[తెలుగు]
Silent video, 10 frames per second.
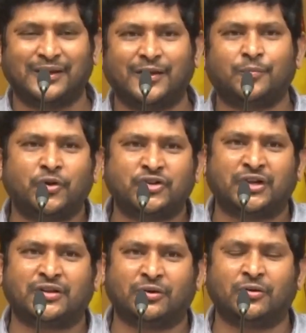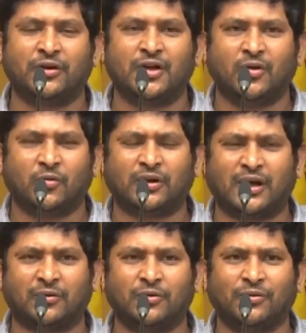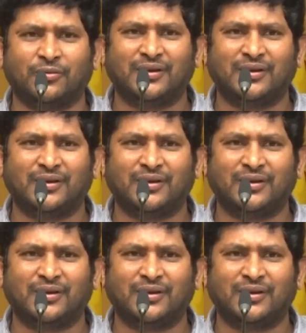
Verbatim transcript: మీరు ఏం పొజిషన్స్ ఉన్నారు